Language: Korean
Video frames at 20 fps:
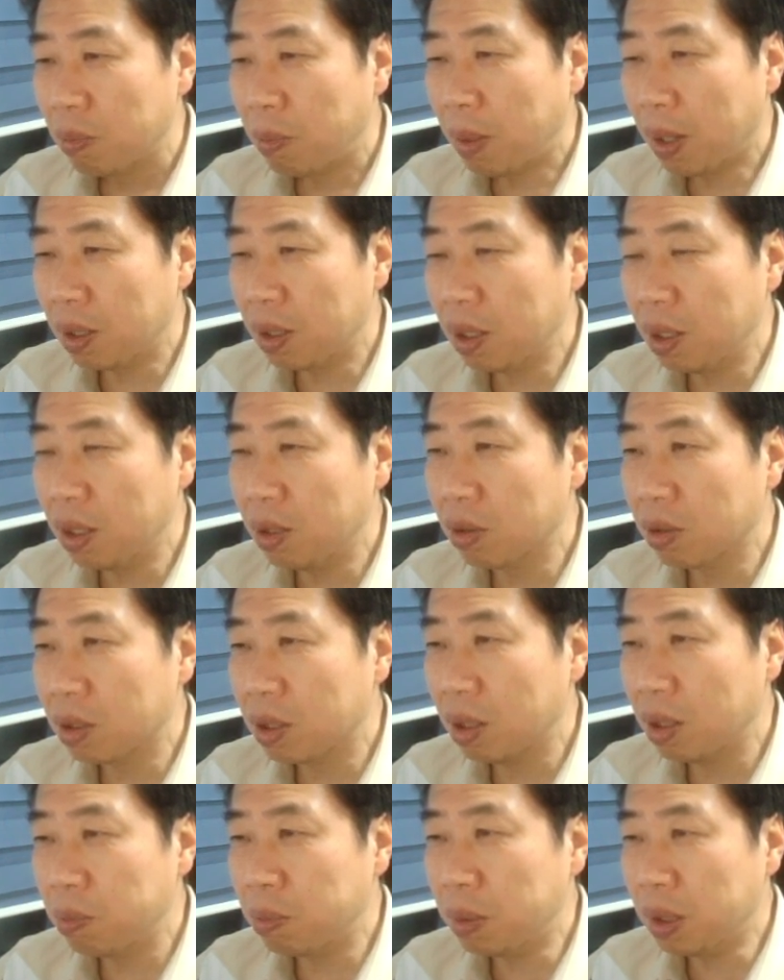백이
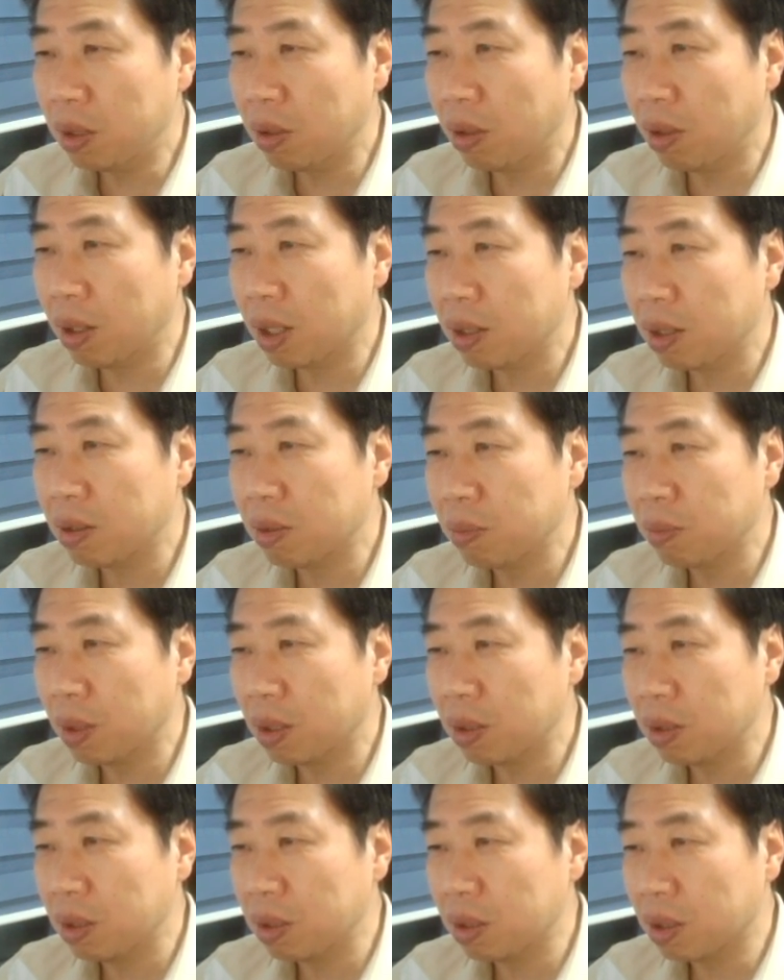이렇게
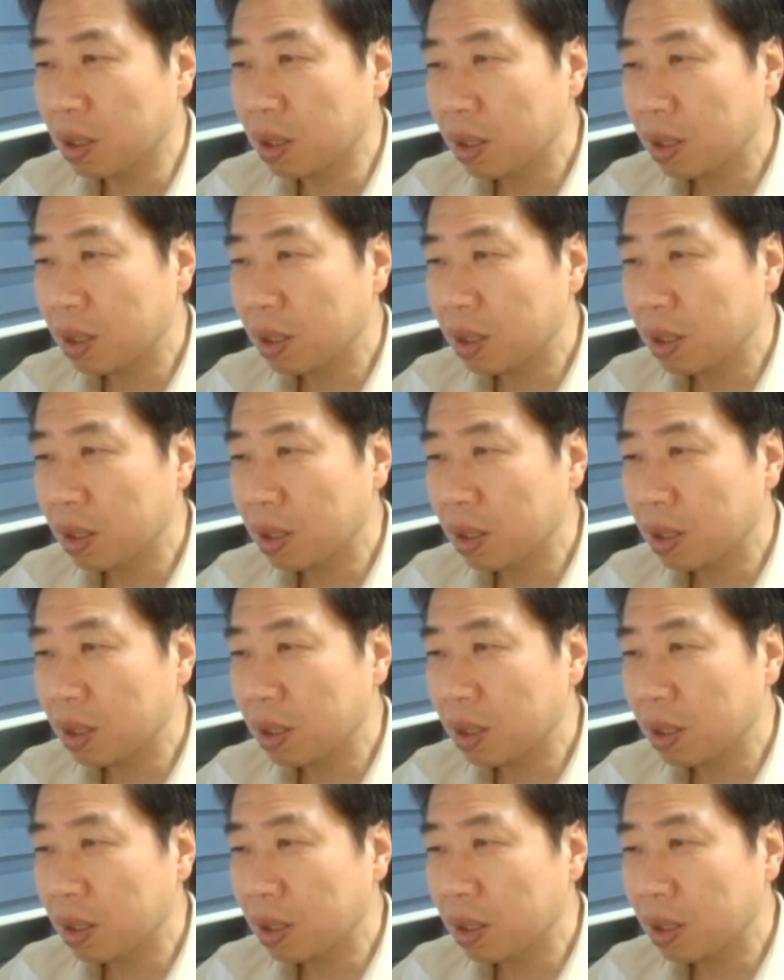밀어갔으면은